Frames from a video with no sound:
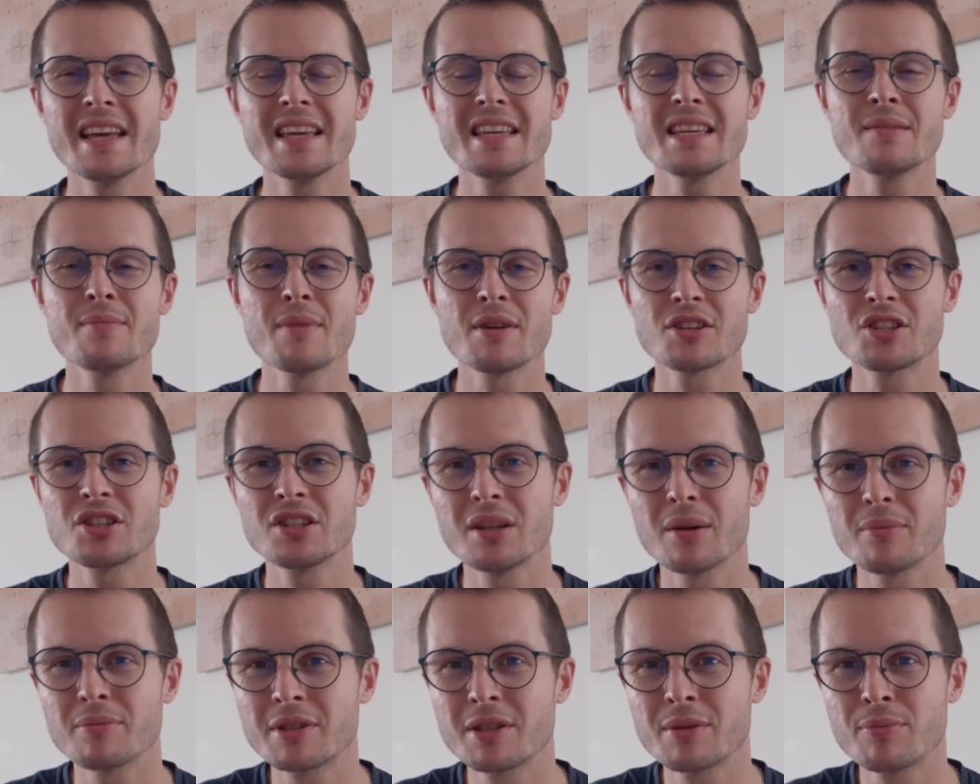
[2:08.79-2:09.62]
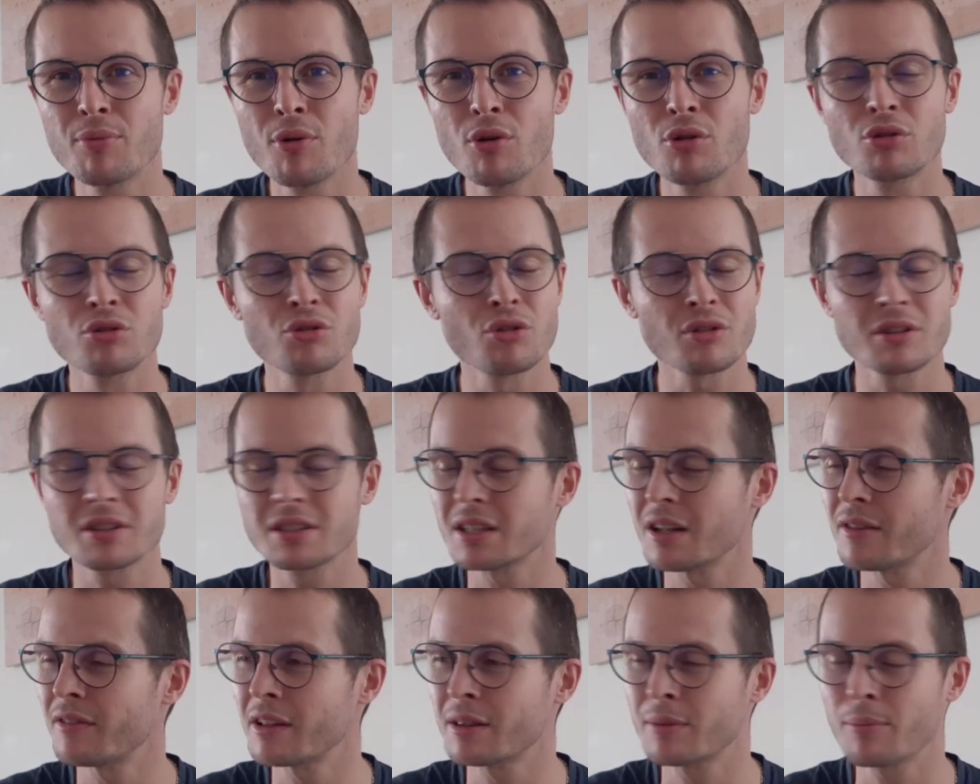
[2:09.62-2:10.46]
imagine un petit peu le temps que
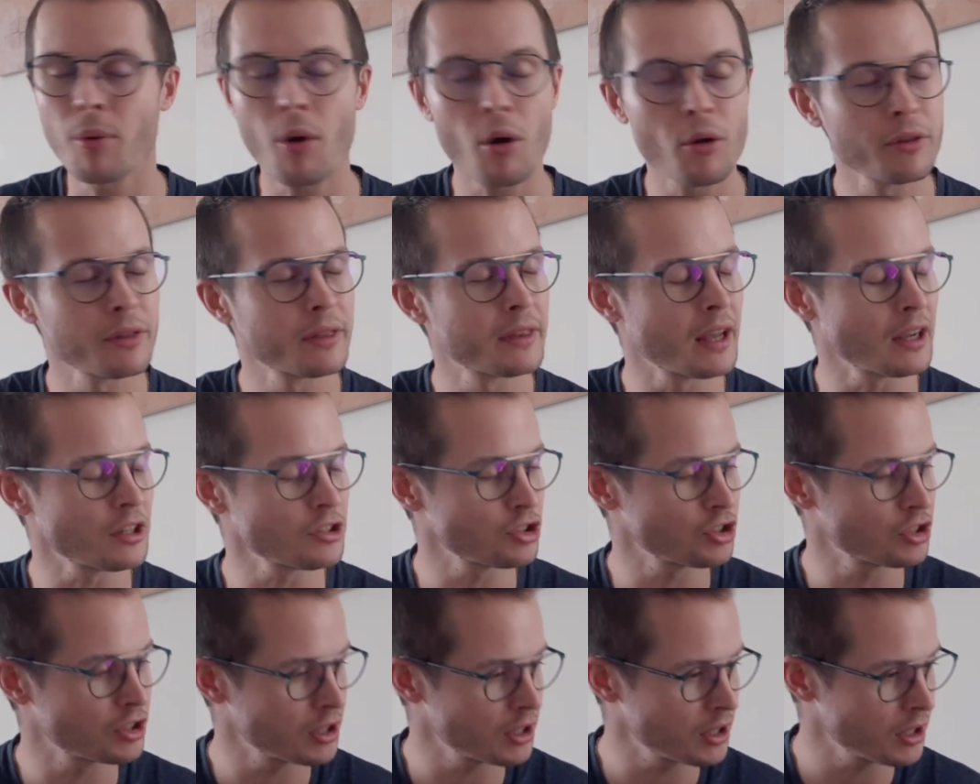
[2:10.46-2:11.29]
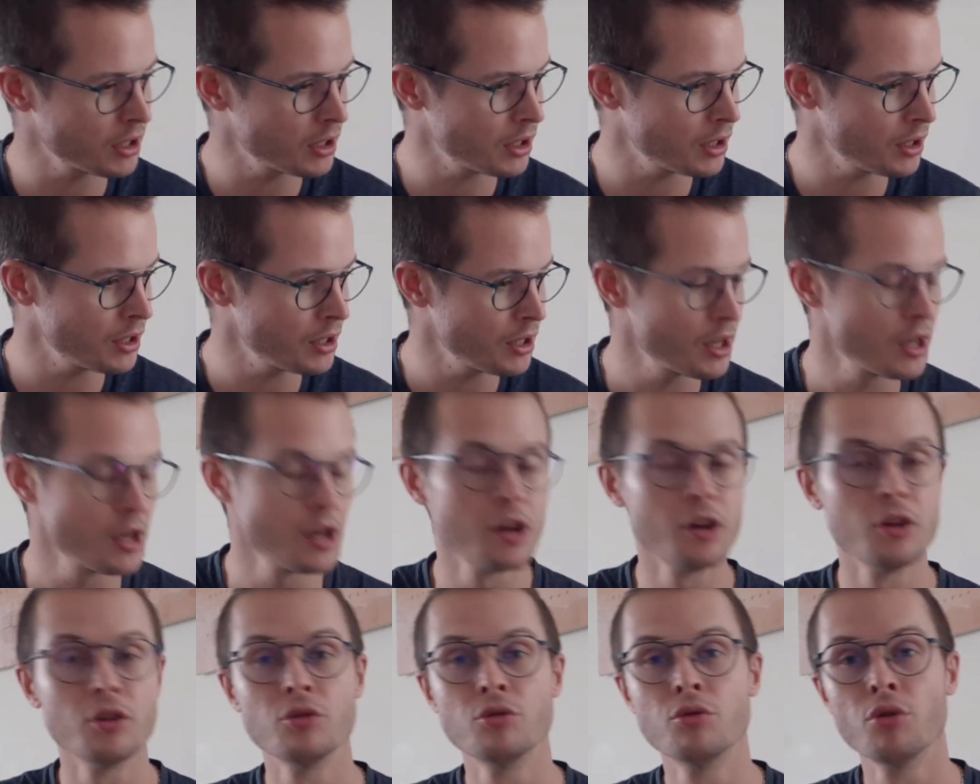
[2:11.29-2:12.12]
ça va te prendre d'acheter,
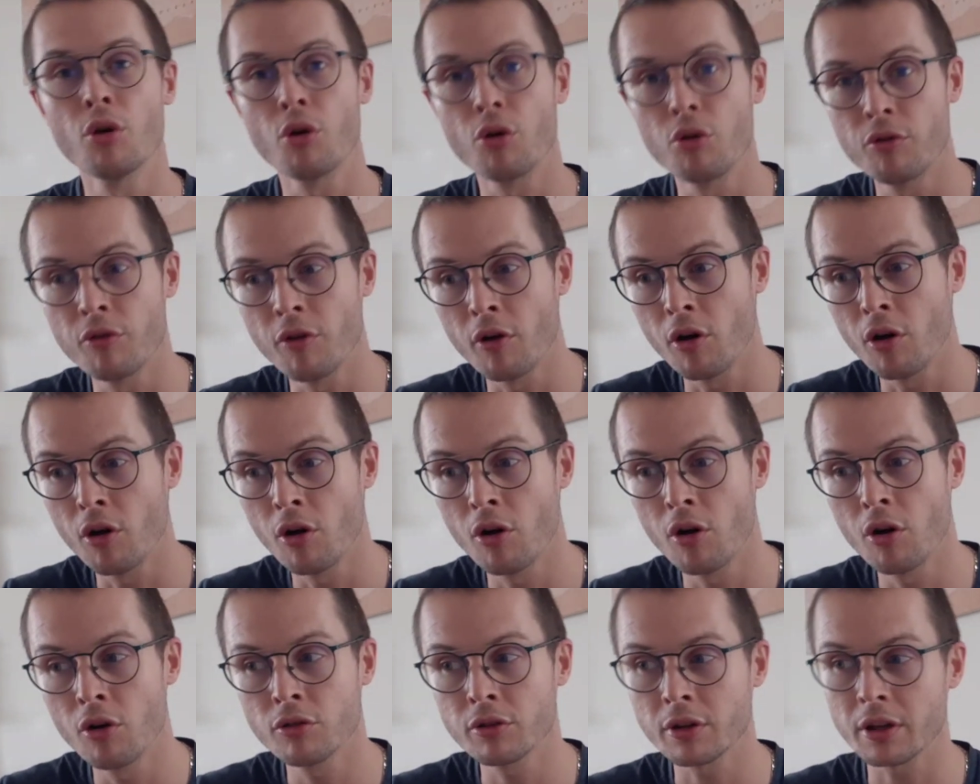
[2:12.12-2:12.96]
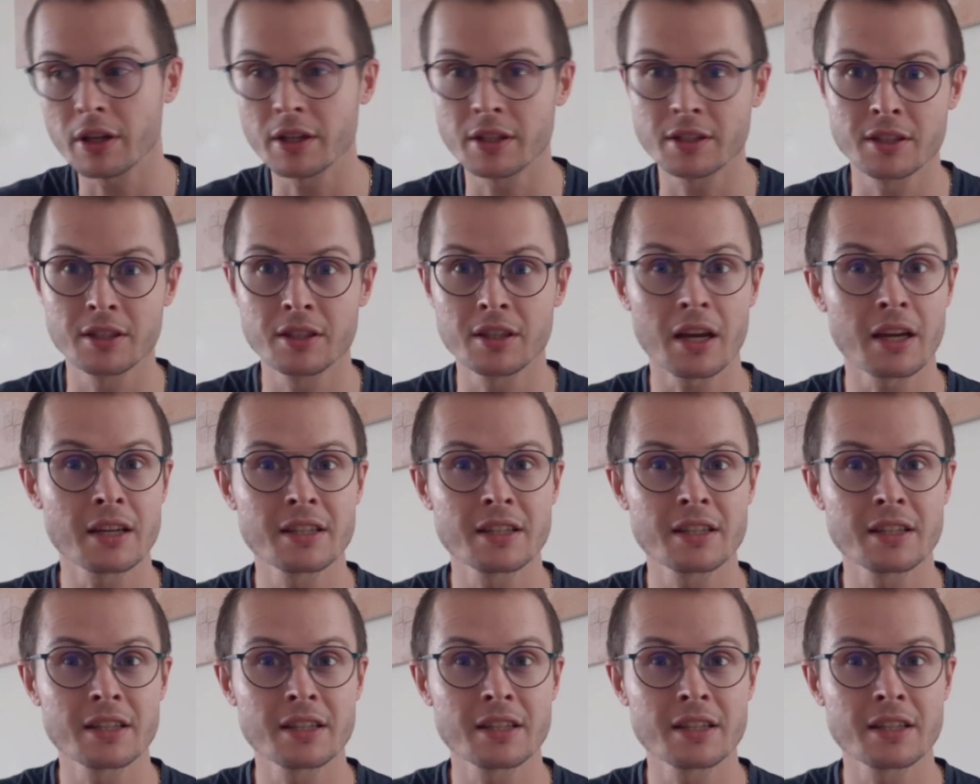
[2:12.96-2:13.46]
de revendre, etc.